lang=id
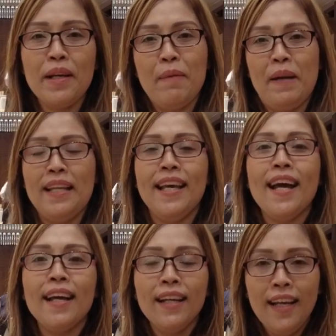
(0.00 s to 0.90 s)
ke
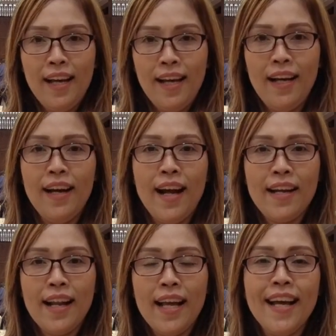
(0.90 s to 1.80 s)
depannya uh,
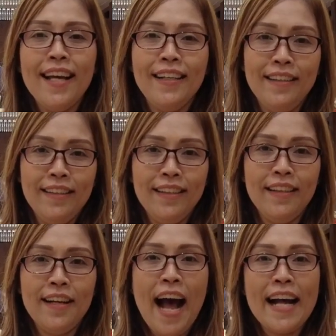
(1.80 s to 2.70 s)
adalah
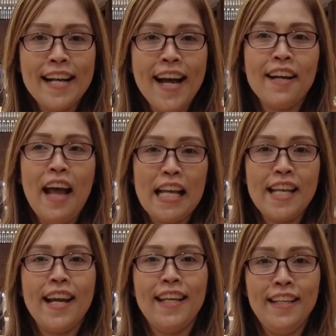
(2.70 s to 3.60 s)
uh, agar
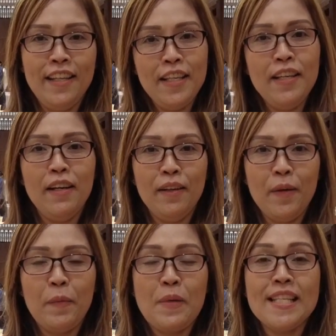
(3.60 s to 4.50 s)
acara ini
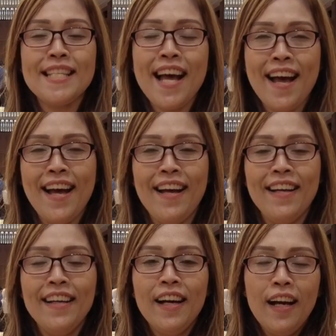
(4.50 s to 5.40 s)
uh,
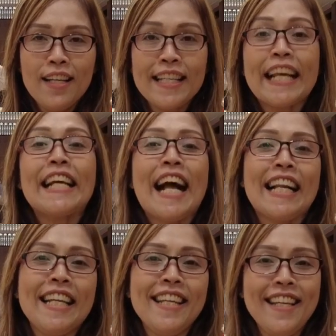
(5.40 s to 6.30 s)
bisa
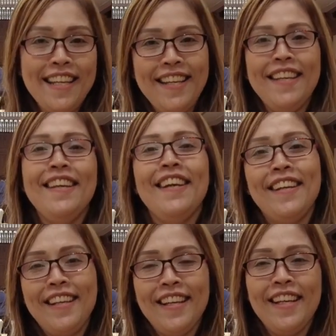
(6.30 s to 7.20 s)
kali di,
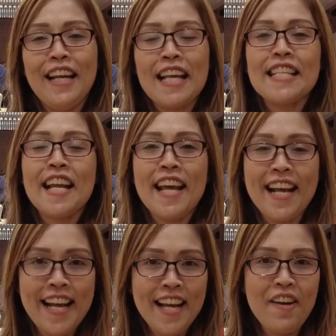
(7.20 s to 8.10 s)

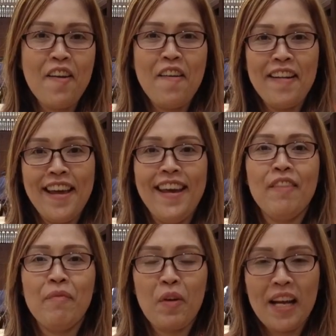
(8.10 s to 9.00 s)
dilaksanakan
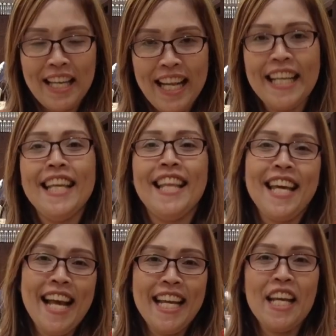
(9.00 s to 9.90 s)
oleh perwakilan
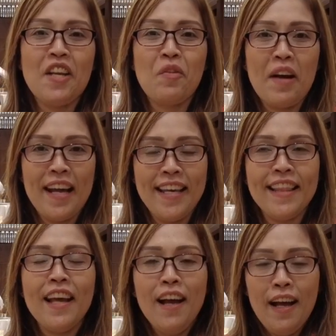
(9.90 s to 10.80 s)
kita yang ada di
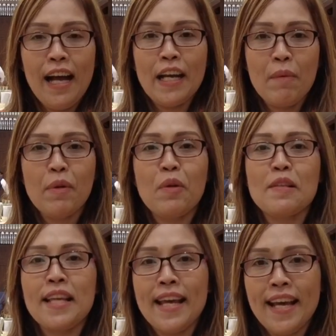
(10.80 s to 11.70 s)
Kuwait karena
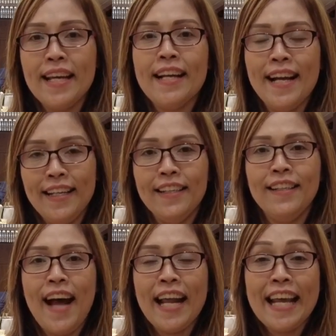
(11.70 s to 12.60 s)
menurut saya dengan
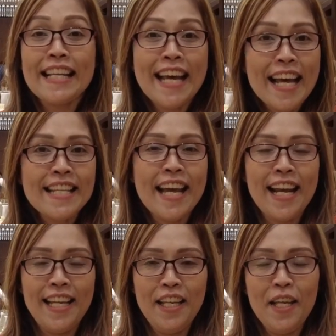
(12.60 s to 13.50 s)
uh, adanya
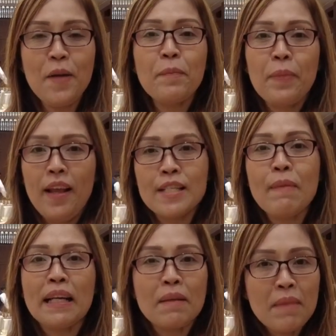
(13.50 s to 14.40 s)
acara ini
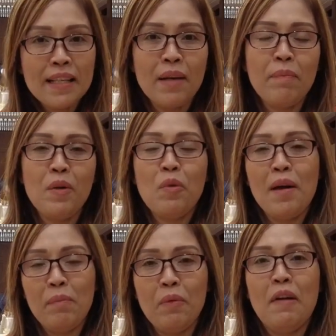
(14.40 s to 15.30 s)
semakin banyak
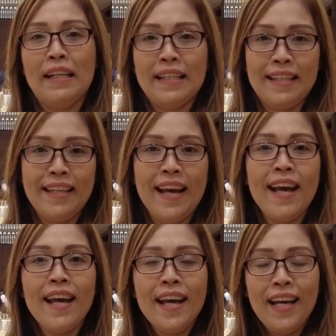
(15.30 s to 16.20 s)
peluang-peluang
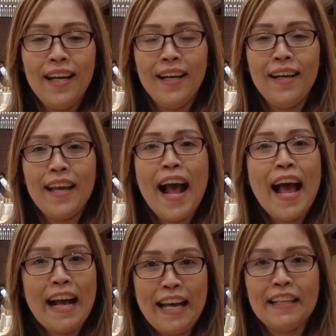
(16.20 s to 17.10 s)
kerja uh, yang
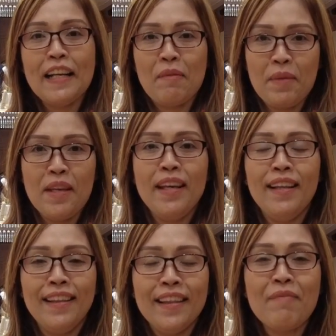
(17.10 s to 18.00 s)
akan kami
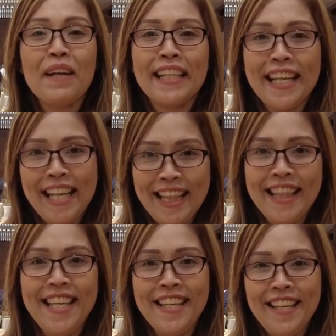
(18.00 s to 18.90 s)
tempatkan
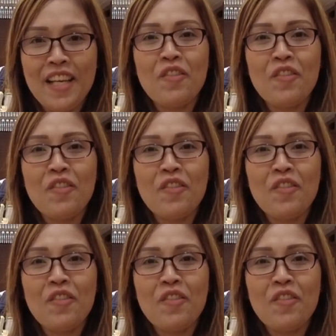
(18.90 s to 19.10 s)
nanti di